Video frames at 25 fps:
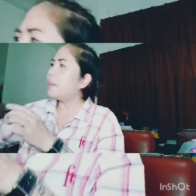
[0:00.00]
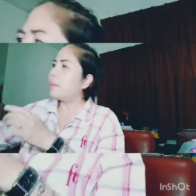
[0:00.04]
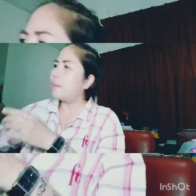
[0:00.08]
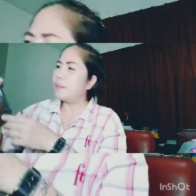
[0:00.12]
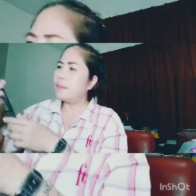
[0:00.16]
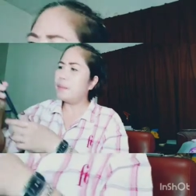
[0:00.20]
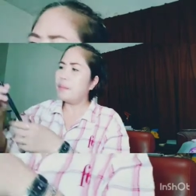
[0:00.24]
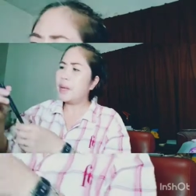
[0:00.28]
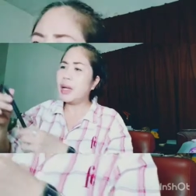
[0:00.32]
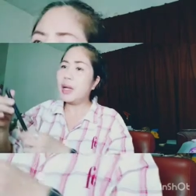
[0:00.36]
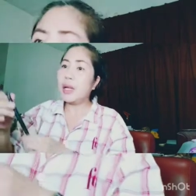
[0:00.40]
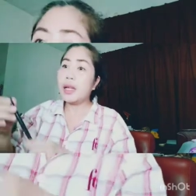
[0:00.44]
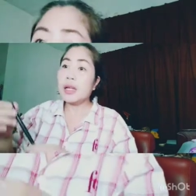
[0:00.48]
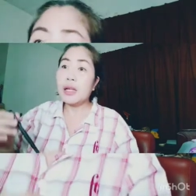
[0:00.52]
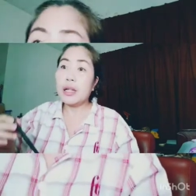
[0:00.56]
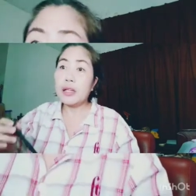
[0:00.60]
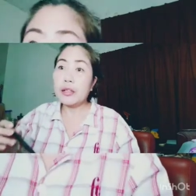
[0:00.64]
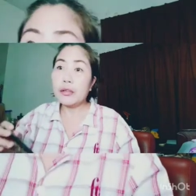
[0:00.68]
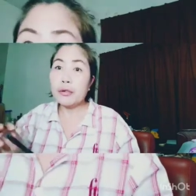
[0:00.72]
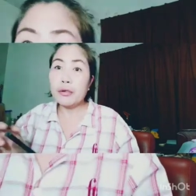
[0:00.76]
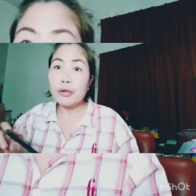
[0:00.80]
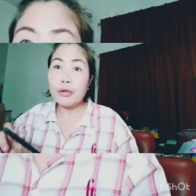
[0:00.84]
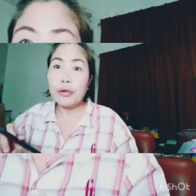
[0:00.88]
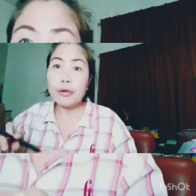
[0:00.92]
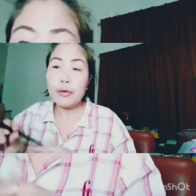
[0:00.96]
Balikan
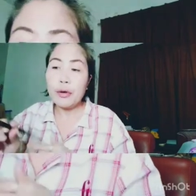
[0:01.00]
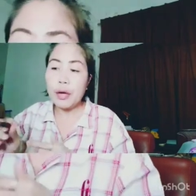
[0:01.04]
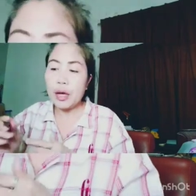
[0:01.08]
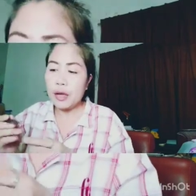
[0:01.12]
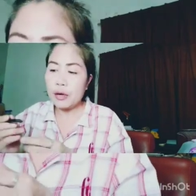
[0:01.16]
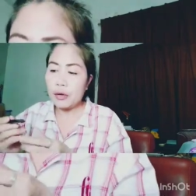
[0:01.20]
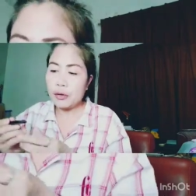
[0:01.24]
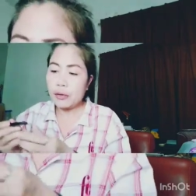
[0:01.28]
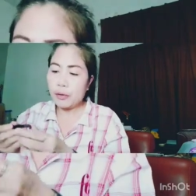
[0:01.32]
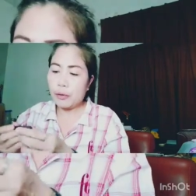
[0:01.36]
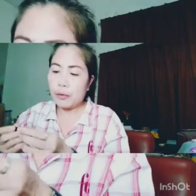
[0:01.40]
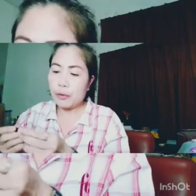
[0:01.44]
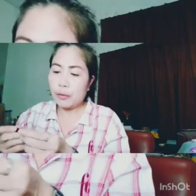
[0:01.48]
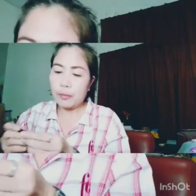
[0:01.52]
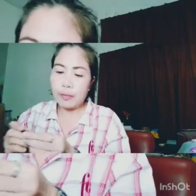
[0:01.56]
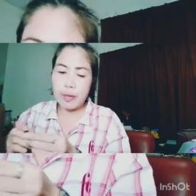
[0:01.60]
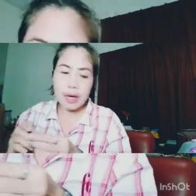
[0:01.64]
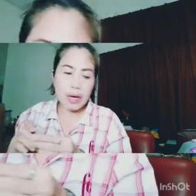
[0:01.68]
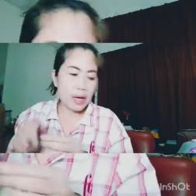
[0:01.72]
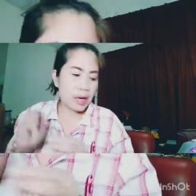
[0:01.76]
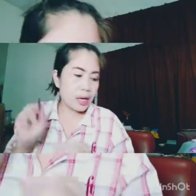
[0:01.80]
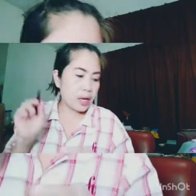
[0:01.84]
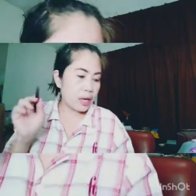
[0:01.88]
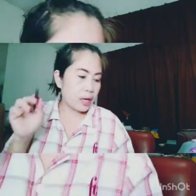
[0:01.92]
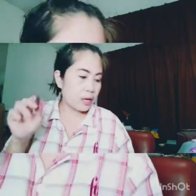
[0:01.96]
ko yung ano ko.
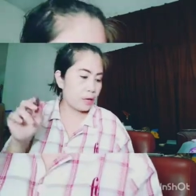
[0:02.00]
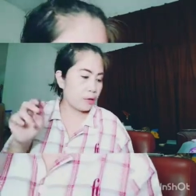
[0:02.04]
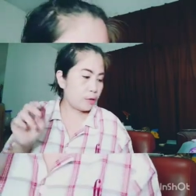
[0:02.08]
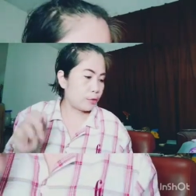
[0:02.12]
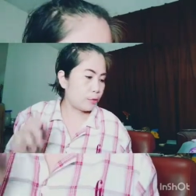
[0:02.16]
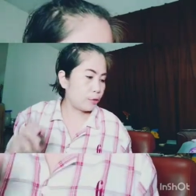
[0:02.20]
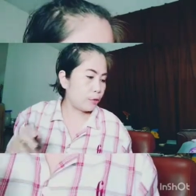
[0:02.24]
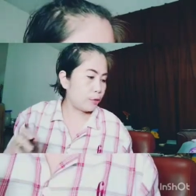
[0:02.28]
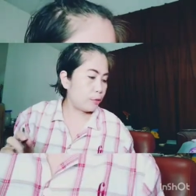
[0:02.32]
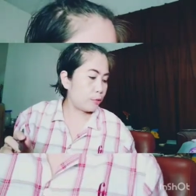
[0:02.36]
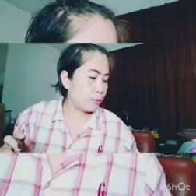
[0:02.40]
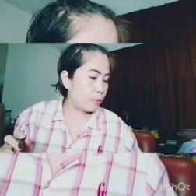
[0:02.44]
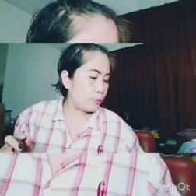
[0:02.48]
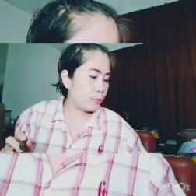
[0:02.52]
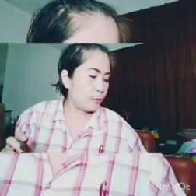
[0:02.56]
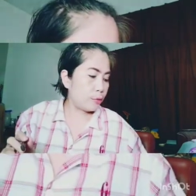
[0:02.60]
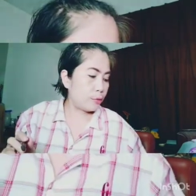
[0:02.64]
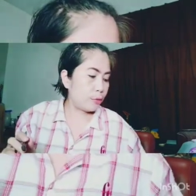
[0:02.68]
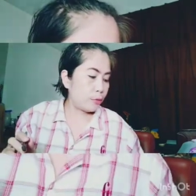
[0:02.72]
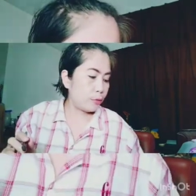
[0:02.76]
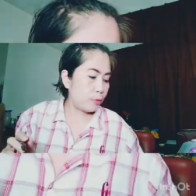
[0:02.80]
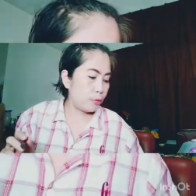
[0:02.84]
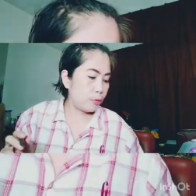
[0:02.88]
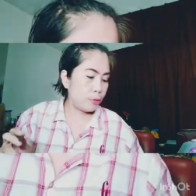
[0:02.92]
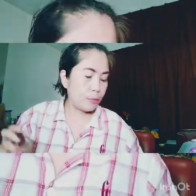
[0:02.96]
Balikan ko
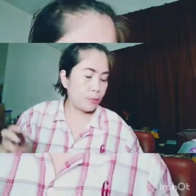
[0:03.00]
yung